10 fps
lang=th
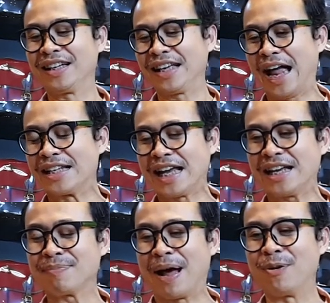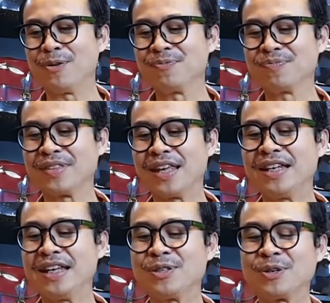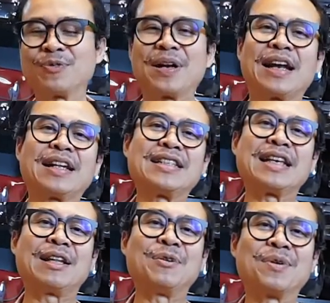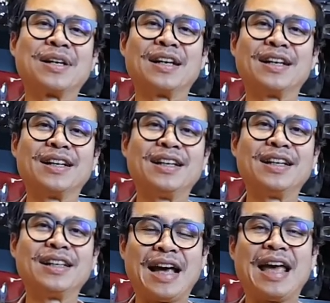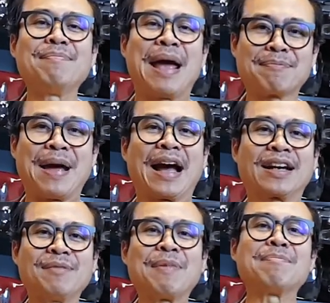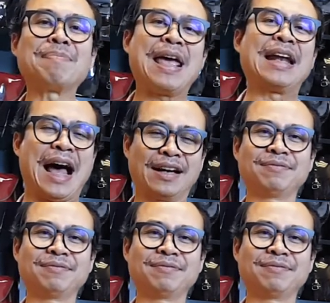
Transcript: การใช้กระเป๋าที่ดีสุดวันนั้นตัดใจถูกคือใช้แบ็คแพคที่เป็นเป้หลัง